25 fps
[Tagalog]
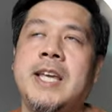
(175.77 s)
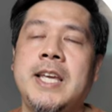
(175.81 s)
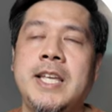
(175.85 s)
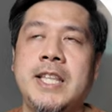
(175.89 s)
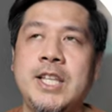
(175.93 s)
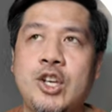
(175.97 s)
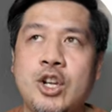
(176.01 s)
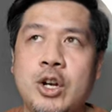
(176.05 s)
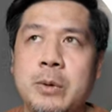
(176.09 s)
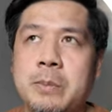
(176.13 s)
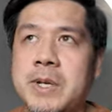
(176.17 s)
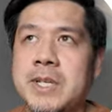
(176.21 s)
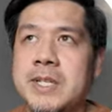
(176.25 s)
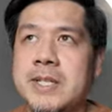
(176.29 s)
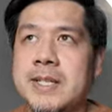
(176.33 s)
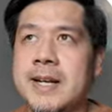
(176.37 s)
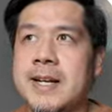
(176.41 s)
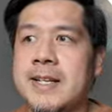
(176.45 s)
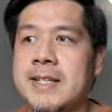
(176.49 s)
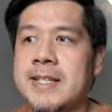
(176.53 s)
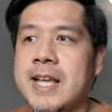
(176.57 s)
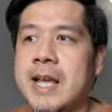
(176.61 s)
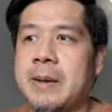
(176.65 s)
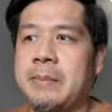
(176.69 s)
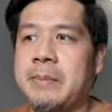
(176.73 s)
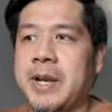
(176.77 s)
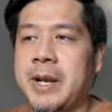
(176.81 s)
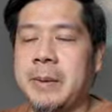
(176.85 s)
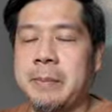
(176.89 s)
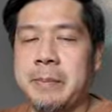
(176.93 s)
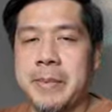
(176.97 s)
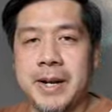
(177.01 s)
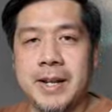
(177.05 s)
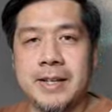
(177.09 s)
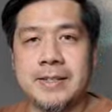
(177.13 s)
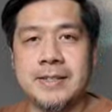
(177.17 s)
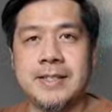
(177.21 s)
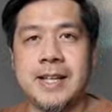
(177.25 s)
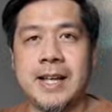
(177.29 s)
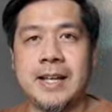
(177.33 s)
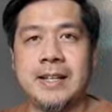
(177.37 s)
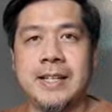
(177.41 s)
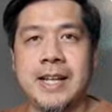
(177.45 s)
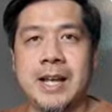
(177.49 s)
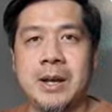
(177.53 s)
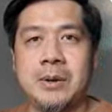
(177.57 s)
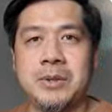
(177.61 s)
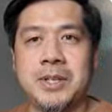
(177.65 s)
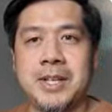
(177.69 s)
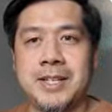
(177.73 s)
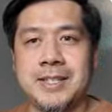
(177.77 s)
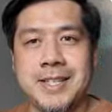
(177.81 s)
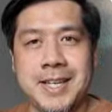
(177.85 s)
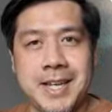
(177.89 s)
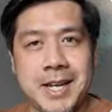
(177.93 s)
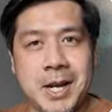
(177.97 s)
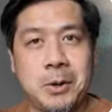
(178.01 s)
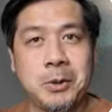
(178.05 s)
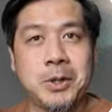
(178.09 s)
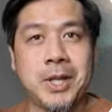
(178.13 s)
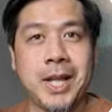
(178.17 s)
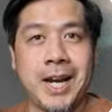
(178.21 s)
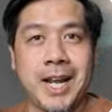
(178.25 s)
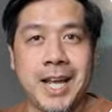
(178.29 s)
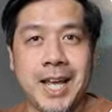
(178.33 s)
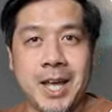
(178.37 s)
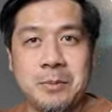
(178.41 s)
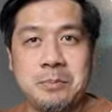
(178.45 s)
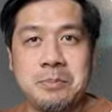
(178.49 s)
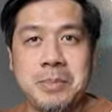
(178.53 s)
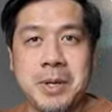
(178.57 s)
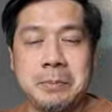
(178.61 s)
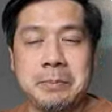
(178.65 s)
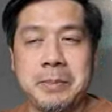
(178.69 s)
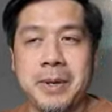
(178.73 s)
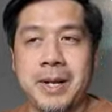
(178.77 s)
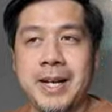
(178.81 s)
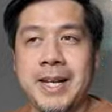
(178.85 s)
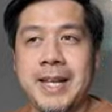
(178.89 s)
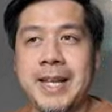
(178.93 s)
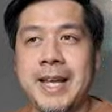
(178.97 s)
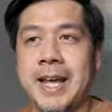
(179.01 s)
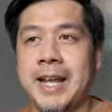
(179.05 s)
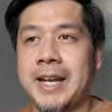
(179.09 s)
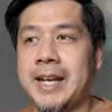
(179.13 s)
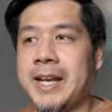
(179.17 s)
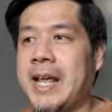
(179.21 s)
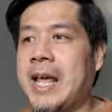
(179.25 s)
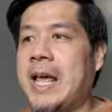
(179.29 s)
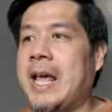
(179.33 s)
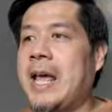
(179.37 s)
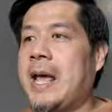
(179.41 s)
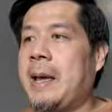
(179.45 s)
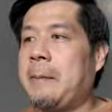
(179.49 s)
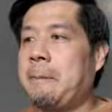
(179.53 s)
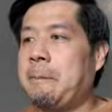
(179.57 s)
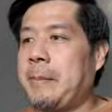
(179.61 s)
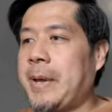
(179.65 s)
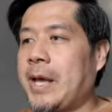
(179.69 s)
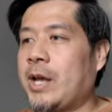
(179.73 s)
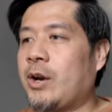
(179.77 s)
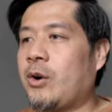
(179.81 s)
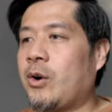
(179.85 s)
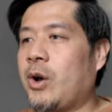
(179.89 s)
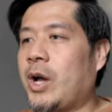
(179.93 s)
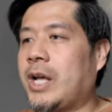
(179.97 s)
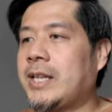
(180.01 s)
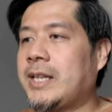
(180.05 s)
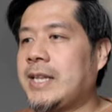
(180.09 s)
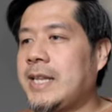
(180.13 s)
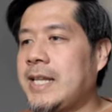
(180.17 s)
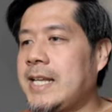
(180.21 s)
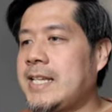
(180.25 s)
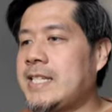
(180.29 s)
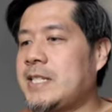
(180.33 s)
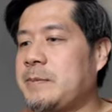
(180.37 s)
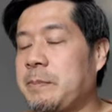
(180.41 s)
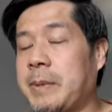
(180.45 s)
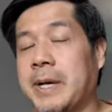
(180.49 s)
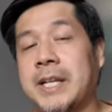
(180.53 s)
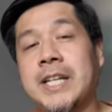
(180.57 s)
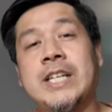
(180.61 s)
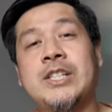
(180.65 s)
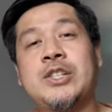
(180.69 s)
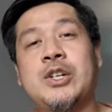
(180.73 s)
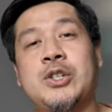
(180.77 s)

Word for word: Hindi ko naman sinasabi na pa nag-stand out is ikaw talaga yung pipiliin, pero at least pag